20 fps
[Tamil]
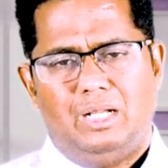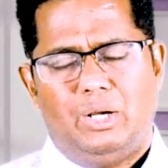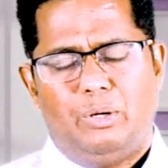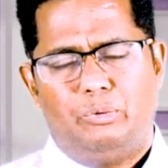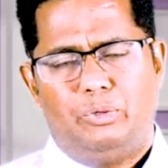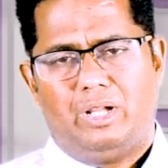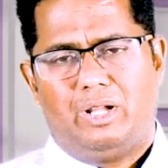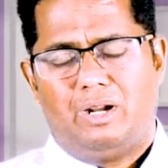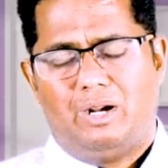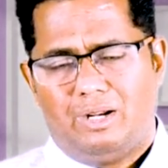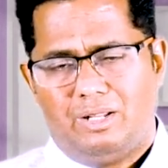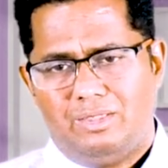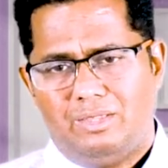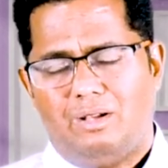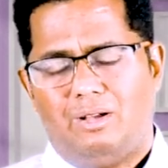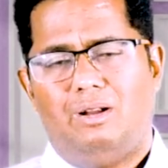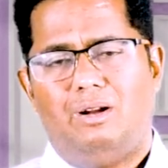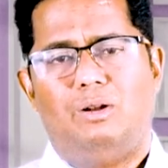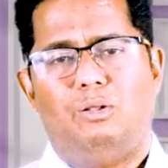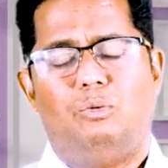அவருடைய கடந்த
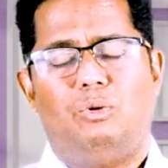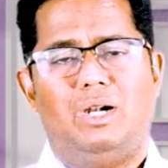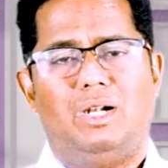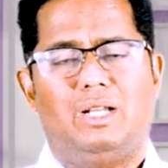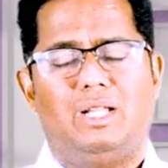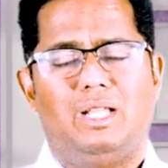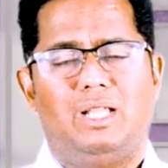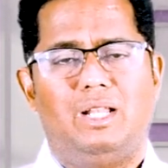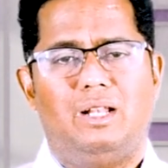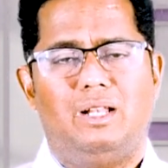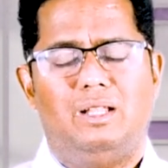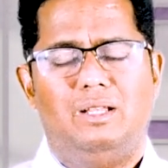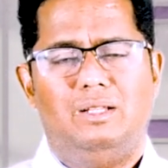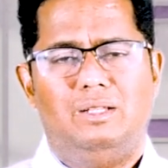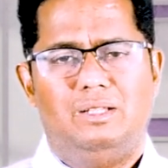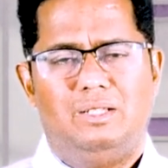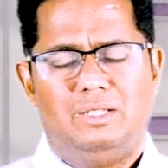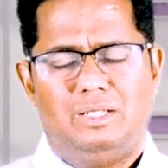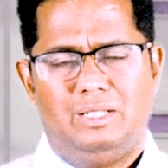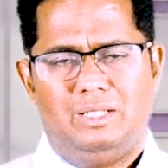கால வாழ்க்கை என்ன
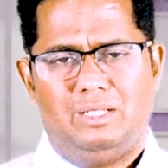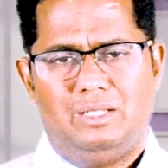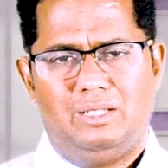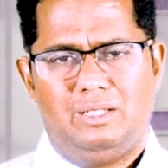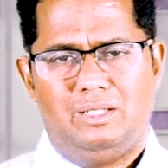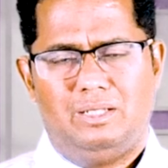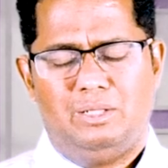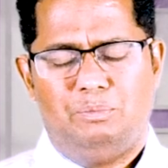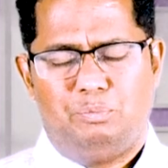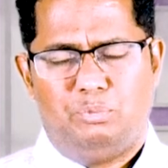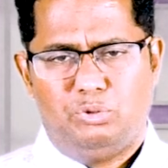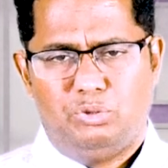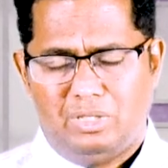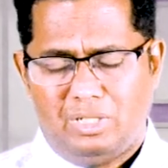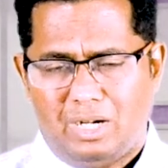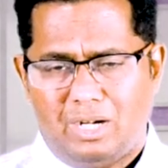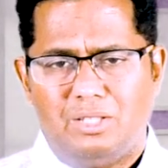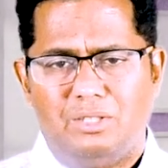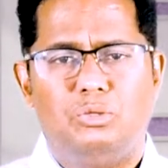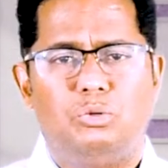இப்போது
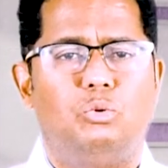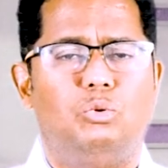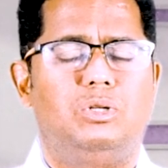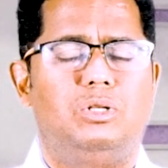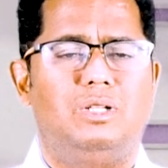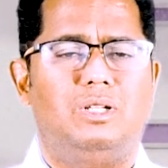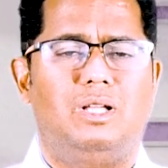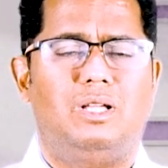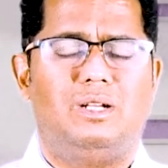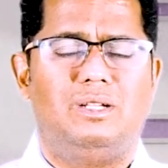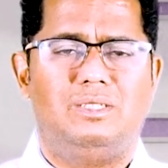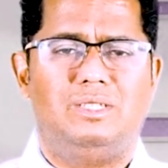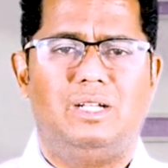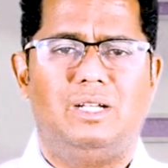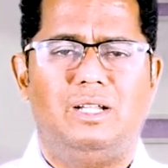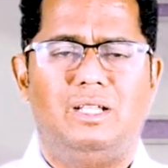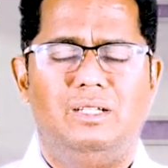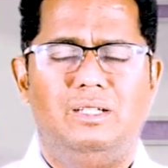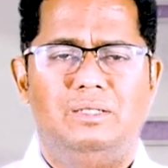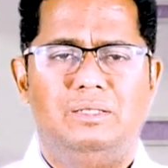நடந்து கொண்டிருக்கிறது
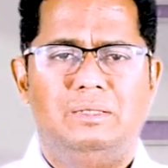என்ன